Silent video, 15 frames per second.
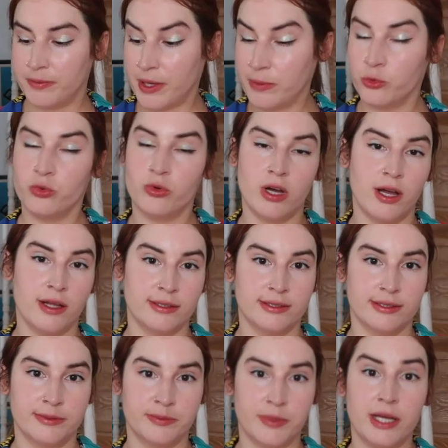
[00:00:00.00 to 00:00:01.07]
memnun
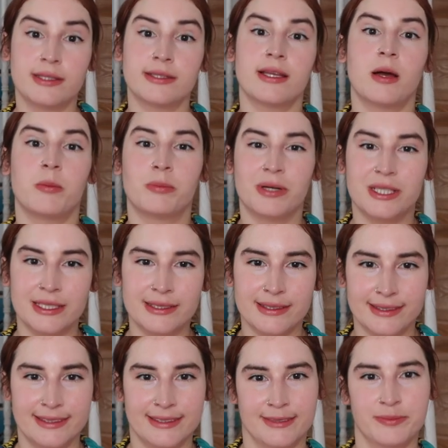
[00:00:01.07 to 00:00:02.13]
kaldığım hatta
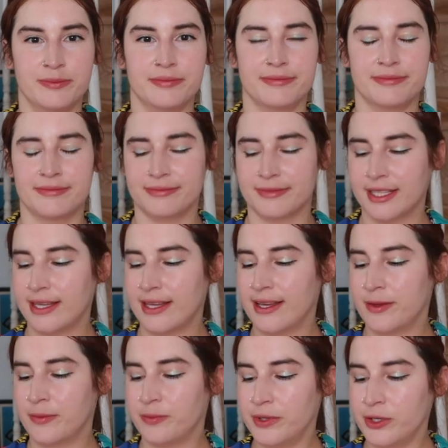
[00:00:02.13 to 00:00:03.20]
bayıldığım
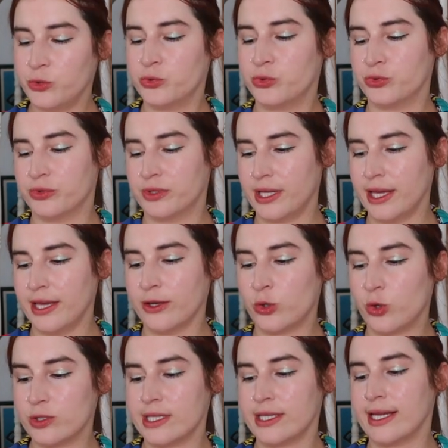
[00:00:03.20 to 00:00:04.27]
bir üründe
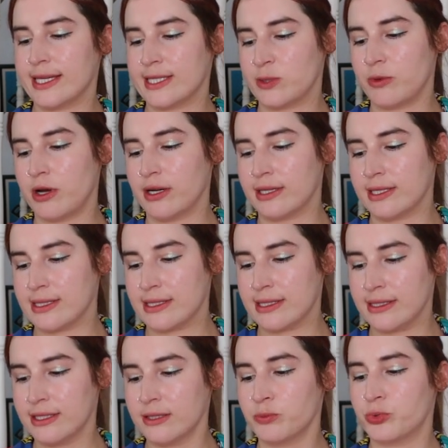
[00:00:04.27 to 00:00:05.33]
Kozarex
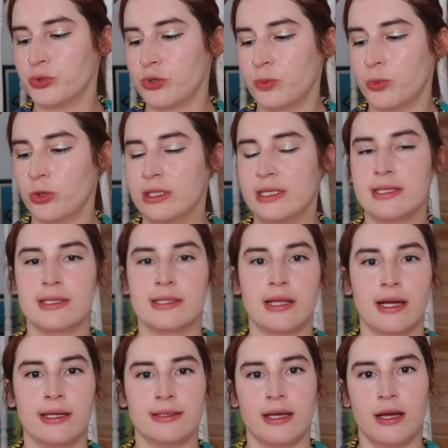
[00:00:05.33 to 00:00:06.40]
markasının Propolis
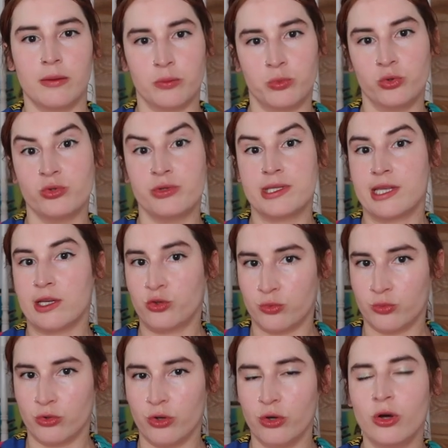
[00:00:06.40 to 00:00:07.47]
Light Ampul
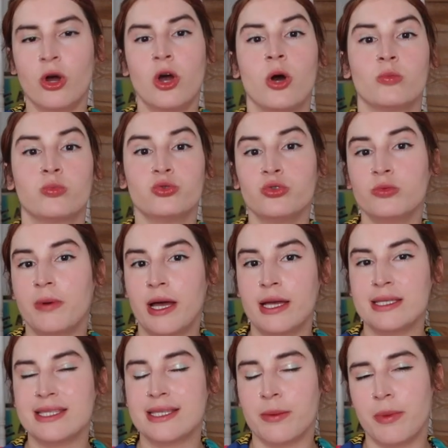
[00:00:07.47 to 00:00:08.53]
Serumu. Bunu
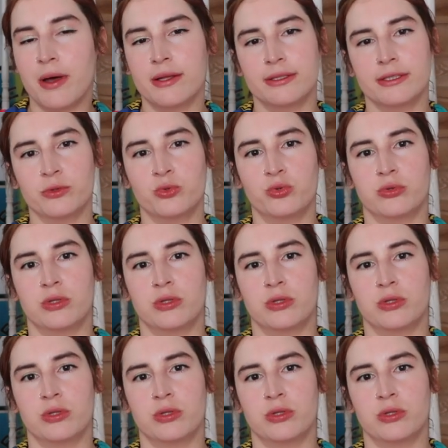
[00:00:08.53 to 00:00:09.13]
ben sabahları